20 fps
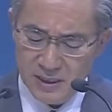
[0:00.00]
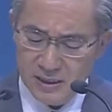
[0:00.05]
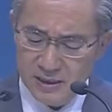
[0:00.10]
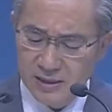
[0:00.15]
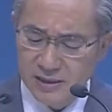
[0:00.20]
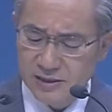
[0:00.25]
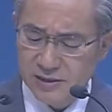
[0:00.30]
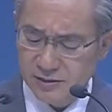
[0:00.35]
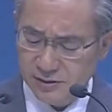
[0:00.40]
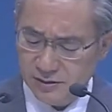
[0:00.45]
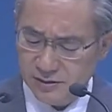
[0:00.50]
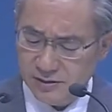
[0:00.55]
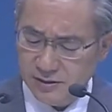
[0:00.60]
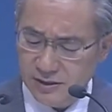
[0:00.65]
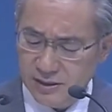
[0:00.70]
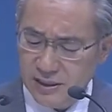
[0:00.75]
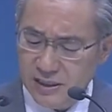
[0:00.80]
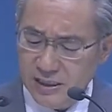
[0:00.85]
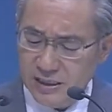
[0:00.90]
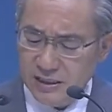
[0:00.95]
그래서
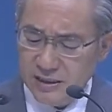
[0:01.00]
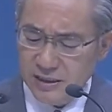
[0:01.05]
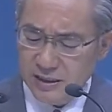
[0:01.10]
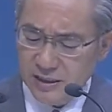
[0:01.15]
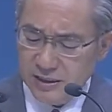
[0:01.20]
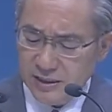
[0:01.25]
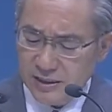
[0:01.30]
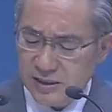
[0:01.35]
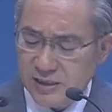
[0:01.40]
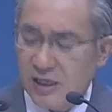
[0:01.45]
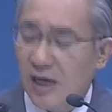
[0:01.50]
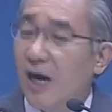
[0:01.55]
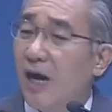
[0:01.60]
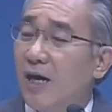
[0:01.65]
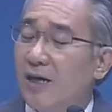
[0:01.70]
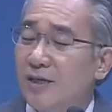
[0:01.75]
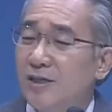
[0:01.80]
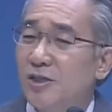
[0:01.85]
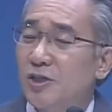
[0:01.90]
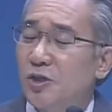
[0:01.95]
이
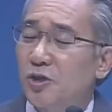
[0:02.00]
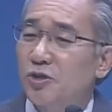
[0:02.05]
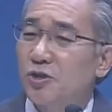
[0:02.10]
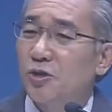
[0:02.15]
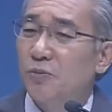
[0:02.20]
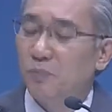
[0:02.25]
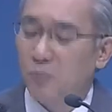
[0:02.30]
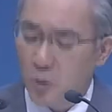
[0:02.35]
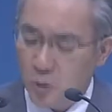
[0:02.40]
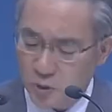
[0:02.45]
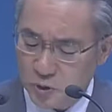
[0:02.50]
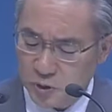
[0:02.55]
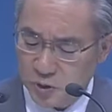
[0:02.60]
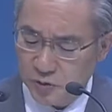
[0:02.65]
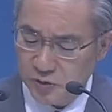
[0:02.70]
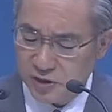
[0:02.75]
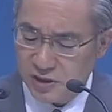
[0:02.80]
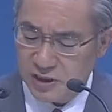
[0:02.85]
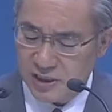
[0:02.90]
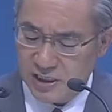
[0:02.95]
자아를 쳐서
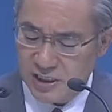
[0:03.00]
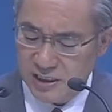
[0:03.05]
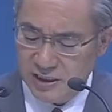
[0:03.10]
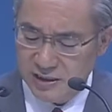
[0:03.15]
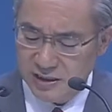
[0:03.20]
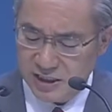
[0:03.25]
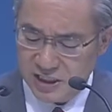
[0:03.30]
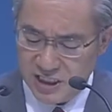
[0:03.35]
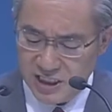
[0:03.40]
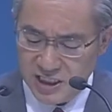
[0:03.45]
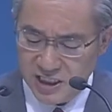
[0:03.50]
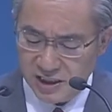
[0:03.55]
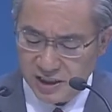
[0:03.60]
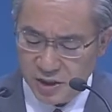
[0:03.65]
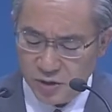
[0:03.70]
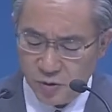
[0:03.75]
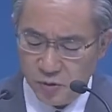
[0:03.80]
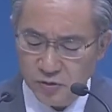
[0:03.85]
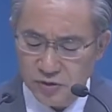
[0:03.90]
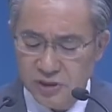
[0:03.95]
복종시키는
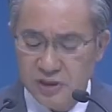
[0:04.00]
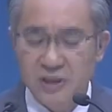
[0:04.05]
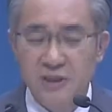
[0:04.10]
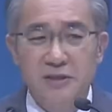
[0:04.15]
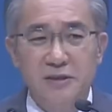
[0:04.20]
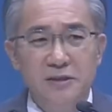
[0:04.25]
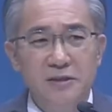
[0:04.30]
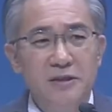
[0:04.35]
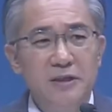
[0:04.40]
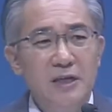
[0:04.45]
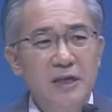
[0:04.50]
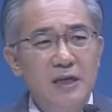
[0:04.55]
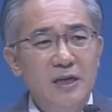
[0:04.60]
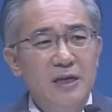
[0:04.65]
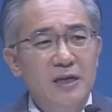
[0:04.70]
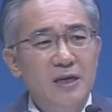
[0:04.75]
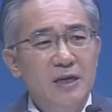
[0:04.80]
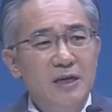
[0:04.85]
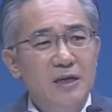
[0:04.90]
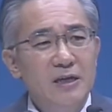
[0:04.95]
신앙의 꽃은
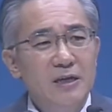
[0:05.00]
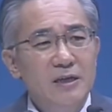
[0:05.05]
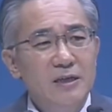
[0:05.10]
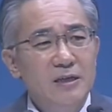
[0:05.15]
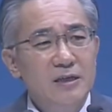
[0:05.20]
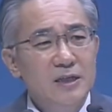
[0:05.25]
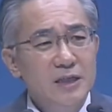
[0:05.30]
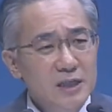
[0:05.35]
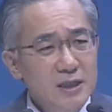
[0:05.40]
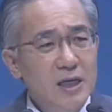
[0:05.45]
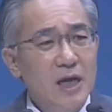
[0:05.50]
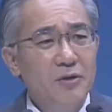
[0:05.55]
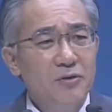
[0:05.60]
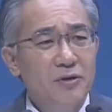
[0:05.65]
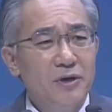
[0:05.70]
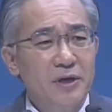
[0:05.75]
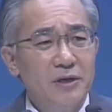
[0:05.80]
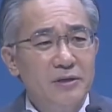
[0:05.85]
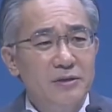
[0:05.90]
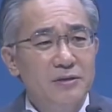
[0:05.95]
이
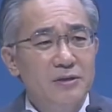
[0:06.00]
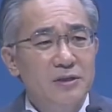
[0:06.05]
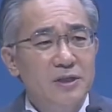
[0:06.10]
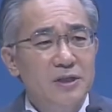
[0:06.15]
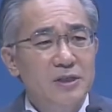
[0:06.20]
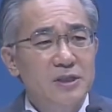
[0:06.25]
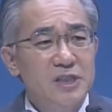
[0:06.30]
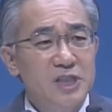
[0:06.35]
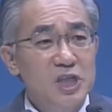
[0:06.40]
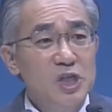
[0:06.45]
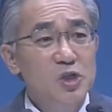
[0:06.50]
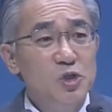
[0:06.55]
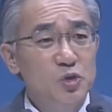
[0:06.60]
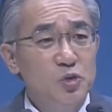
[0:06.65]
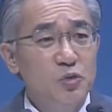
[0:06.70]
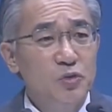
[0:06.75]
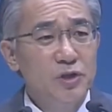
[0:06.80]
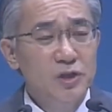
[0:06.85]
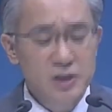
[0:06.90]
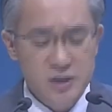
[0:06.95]
단어예요.
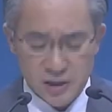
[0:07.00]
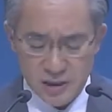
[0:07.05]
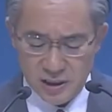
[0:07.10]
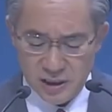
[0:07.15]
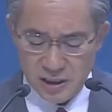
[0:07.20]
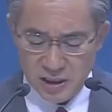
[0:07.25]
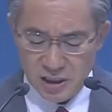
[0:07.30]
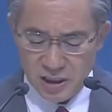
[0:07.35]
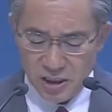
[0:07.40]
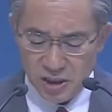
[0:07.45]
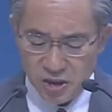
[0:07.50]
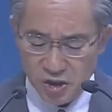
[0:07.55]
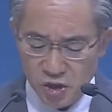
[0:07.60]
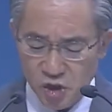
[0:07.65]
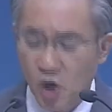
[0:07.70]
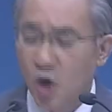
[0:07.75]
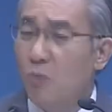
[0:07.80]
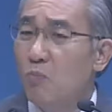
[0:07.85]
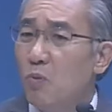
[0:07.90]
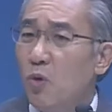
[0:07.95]
질투를
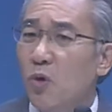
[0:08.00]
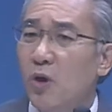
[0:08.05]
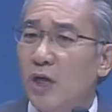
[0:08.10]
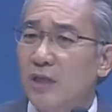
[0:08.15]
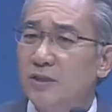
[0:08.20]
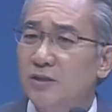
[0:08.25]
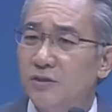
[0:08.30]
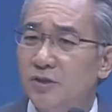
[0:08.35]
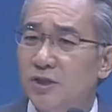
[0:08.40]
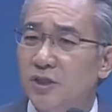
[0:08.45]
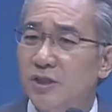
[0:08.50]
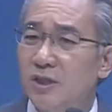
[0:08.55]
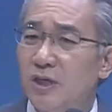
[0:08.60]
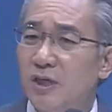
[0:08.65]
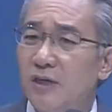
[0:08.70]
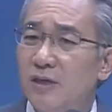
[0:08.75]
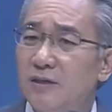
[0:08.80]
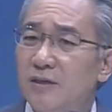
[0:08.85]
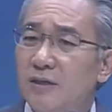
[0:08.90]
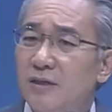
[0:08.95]
정복하는
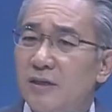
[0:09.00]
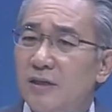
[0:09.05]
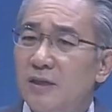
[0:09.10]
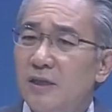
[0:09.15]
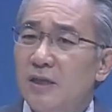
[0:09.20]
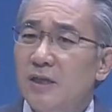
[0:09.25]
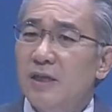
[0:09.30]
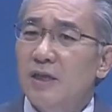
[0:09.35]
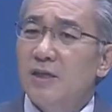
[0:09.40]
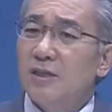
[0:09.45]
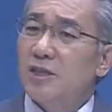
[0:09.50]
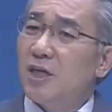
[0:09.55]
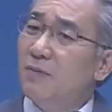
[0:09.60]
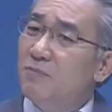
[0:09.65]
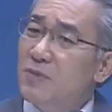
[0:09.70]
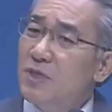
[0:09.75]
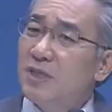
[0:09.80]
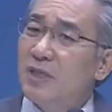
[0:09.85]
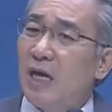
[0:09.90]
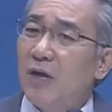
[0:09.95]
것이다.
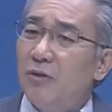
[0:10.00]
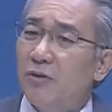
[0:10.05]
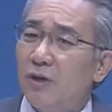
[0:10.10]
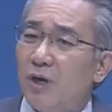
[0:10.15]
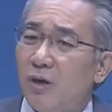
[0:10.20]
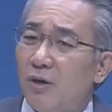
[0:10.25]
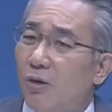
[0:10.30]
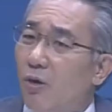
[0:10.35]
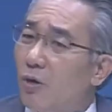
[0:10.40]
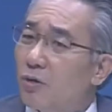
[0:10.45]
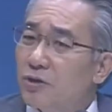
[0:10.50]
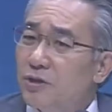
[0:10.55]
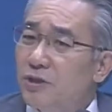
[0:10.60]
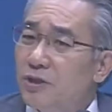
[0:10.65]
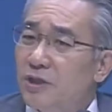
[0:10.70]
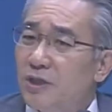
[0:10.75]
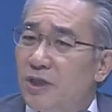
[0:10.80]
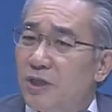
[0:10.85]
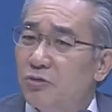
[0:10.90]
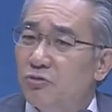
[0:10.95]
참 이 단어가
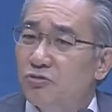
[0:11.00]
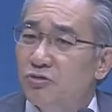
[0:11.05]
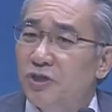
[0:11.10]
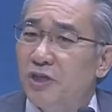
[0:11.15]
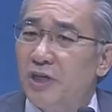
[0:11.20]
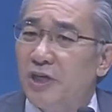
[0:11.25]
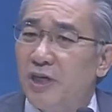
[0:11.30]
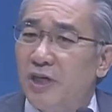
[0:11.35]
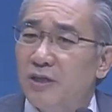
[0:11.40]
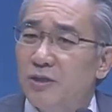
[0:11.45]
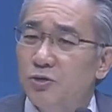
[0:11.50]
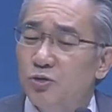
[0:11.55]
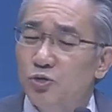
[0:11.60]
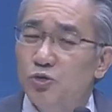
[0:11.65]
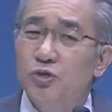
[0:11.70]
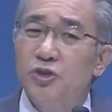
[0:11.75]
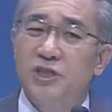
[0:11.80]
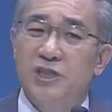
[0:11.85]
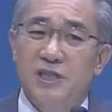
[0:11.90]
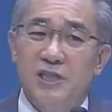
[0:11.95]
어른들인 우리에게는
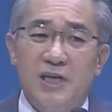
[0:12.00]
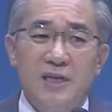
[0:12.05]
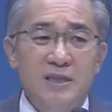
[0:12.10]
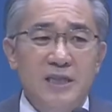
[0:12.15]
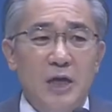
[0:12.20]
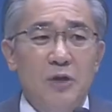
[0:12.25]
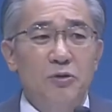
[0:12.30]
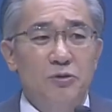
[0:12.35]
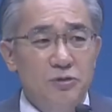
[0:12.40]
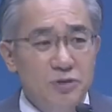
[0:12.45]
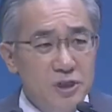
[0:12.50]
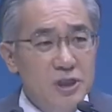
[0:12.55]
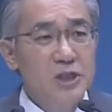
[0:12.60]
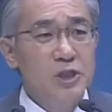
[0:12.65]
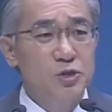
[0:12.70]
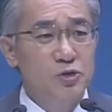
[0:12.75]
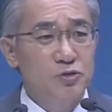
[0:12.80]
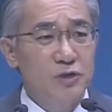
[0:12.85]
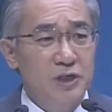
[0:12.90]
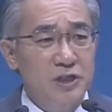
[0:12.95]
유치한 단어로
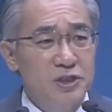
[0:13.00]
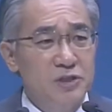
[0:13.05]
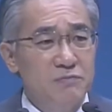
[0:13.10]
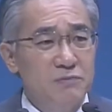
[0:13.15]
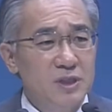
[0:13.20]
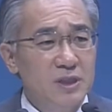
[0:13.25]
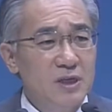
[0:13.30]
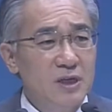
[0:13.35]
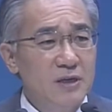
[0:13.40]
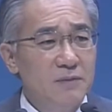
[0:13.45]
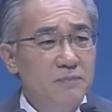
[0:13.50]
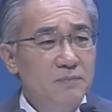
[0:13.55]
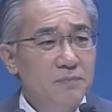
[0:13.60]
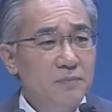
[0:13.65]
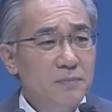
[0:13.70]
들릴 수가 있습니다.